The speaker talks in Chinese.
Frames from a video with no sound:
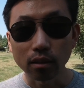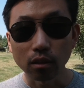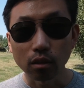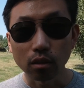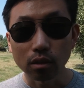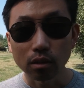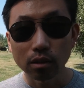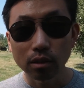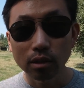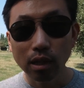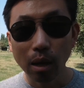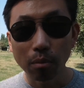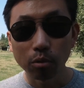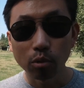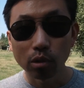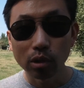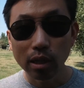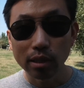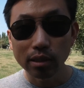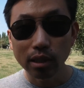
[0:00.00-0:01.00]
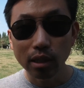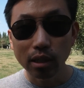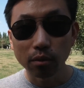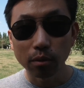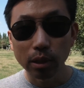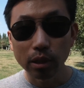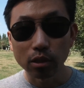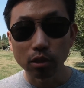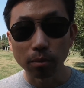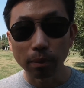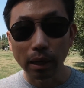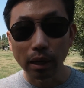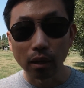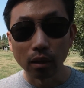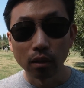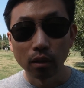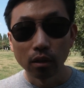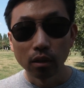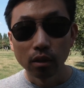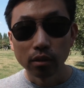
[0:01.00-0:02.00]
呃，差不多在这个位置吧，
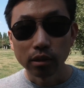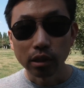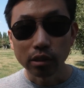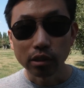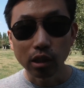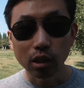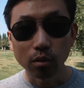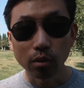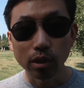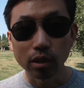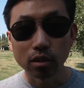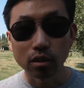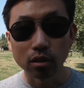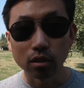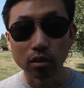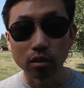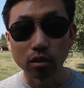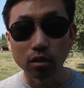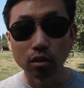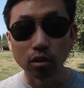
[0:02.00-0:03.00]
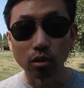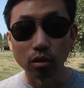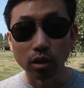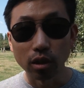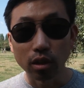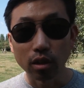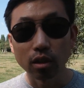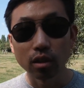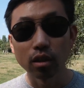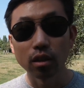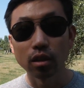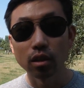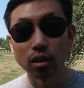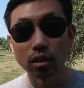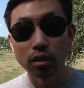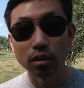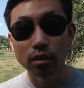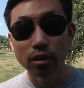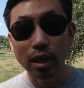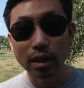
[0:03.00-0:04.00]
在这个位置是有一
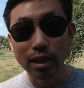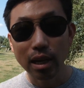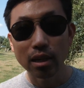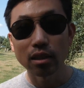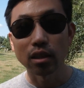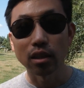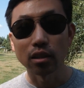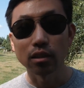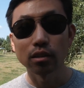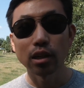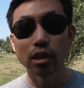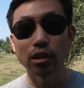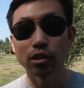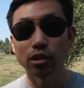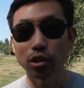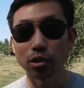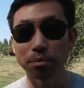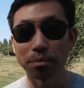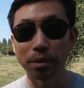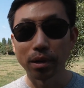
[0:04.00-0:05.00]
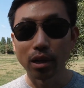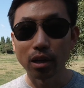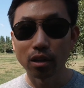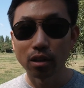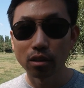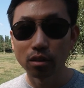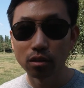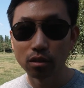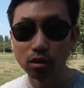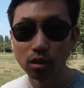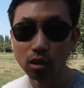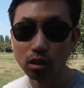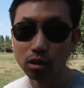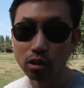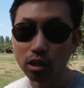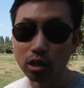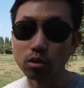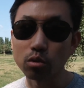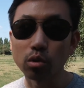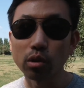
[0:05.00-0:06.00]
个大家庭在这边，呃，
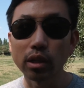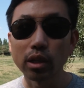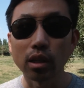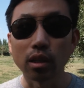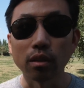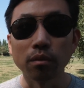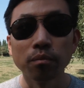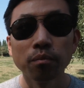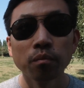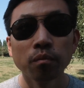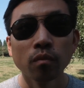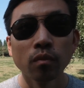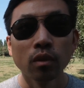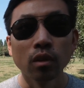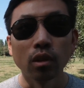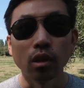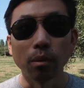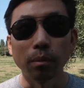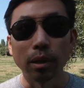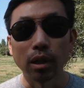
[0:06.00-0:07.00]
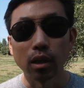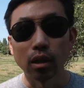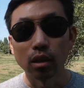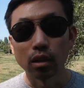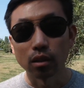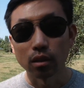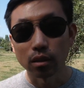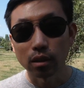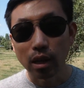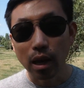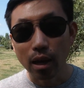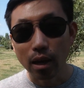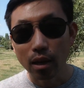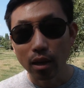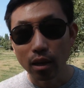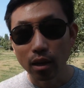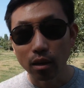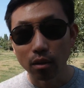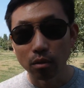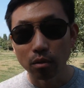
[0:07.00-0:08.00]
野炊的。那么大家
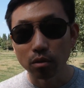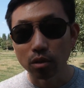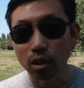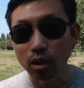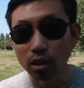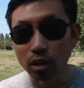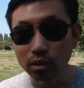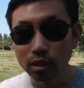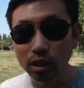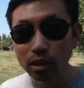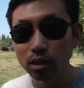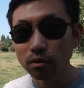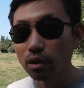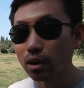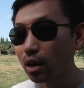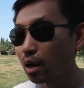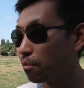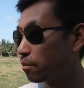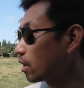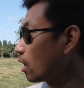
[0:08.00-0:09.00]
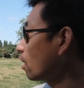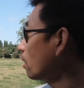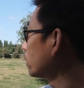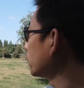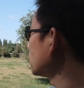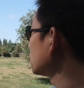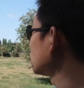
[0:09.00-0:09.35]
可以，可能这个地方看不到啊，